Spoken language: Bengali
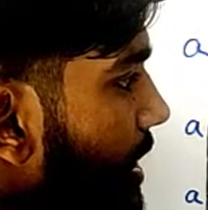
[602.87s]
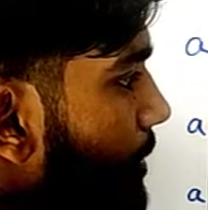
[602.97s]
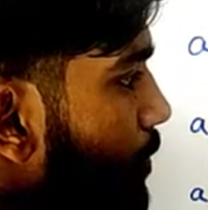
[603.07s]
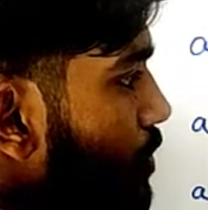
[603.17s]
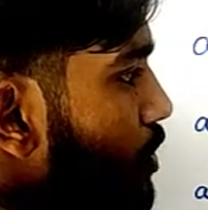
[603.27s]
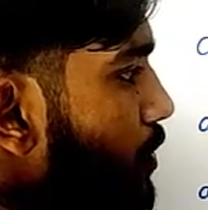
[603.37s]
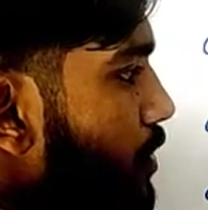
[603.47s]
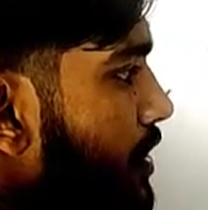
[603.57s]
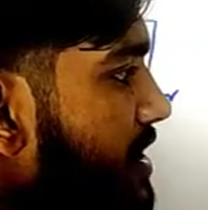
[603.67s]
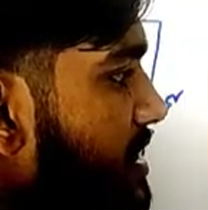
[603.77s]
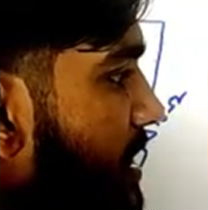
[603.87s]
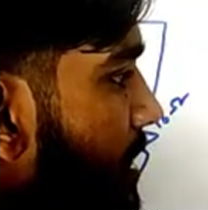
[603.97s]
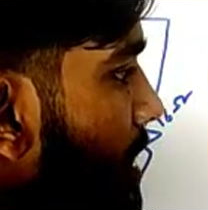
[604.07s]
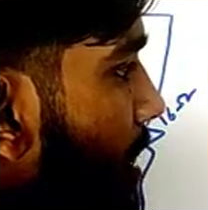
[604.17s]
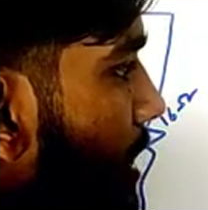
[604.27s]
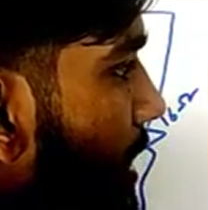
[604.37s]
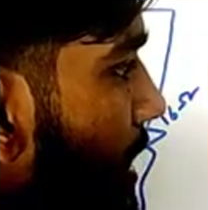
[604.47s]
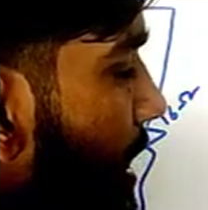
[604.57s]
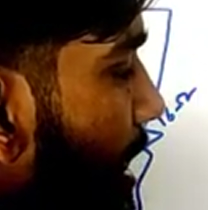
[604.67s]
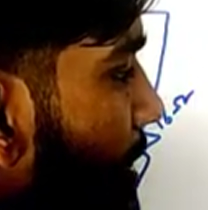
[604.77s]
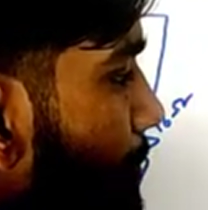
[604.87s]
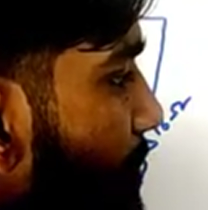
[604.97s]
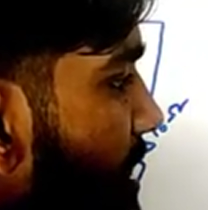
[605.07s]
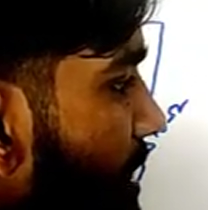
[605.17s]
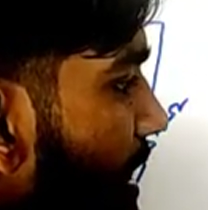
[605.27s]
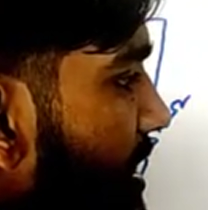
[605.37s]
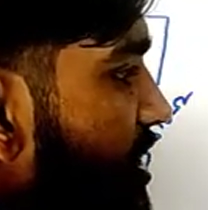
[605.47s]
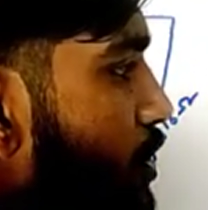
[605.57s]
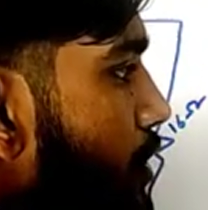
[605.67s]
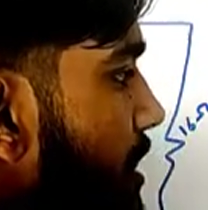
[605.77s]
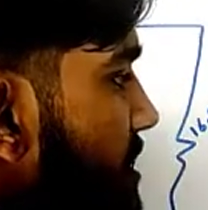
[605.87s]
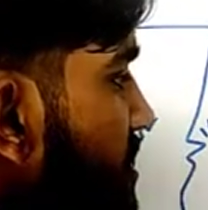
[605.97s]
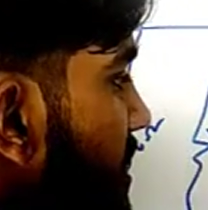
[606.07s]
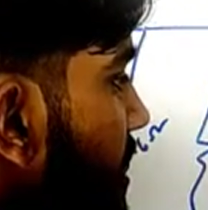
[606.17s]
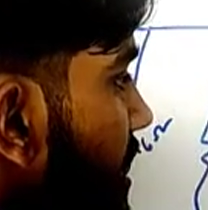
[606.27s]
এর মধ্যেও রয়েছে এ বি এটিও রয়েছে